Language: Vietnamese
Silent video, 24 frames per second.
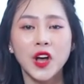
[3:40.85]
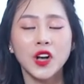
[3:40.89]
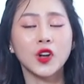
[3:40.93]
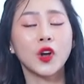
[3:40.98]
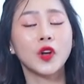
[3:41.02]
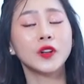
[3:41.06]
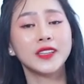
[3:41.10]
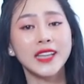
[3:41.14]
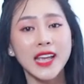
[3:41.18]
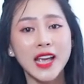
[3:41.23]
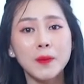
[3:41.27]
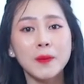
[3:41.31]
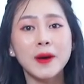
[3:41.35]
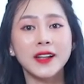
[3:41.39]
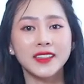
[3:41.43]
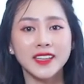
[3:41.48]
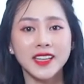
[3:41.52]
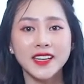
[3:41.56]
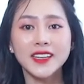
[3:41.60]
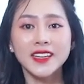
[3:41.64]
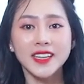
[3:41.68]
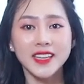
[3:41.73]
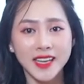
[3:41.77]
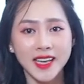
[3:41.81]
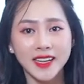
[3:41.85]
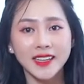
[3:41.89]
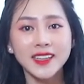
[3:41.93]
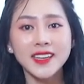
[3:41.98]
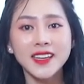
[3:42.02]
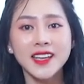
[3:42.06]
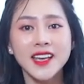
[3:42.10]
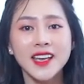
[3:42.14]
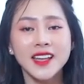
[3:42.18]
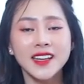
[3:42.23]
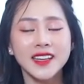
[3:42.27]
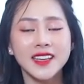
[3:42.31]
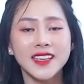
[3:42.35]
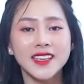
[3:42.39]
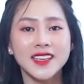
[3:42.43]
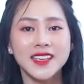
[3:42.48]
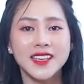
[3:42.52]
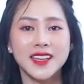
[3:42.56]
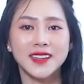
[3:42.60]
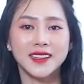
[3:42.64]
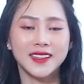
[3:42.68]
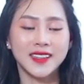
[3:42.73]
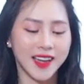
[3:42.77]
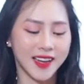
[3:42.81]
Còn theo bản thân Yến thì
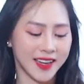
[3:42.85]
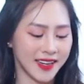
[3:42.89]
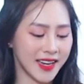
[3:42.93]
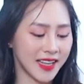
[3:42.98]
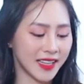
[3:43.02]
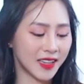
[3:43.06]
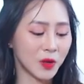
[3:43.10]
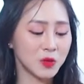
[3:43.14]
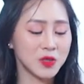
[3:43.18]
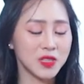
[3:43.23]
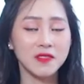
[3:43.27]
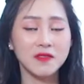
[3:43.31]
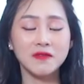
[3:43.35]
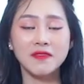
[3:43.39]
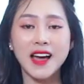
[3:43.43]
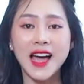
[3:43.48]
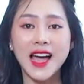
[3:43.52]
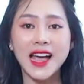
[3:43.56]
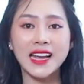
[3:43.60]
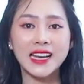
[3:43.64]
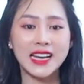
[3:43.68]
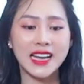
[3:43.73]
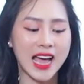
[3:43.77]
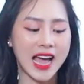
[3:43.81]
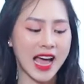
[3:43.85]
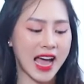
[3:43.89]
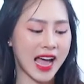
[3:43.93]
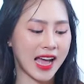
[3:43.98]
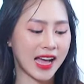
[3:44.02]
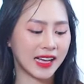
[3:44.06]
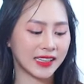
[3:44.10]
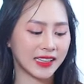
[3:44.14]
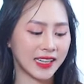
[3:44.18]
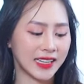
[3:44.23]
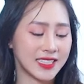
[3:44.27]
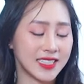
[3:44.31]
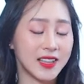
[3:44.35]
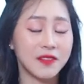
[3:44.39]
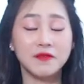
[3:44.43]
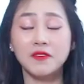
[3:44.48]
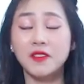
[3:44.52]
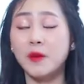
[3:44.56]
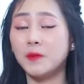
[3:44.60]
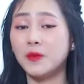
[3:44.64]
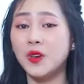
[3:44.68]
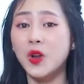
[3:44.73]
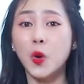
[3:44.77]
Yến thấy Detoxify là cái sản phẩm